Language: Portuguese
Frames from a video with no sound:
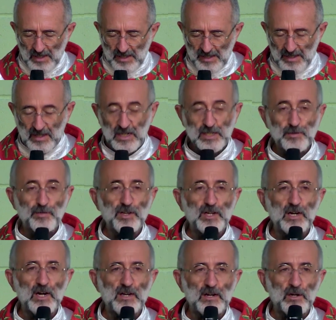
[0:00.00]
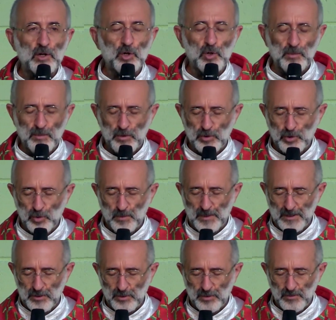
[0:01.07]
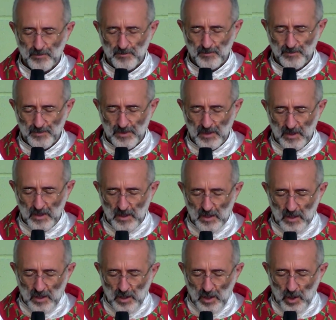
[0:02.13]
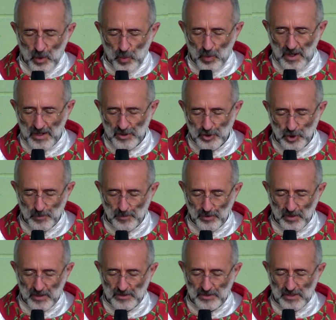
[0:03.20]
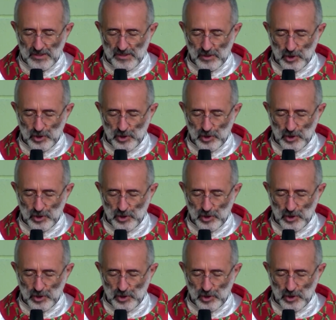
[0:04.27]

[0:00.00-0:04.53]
e eles ficaram com muito medo. O anjo, porém, disse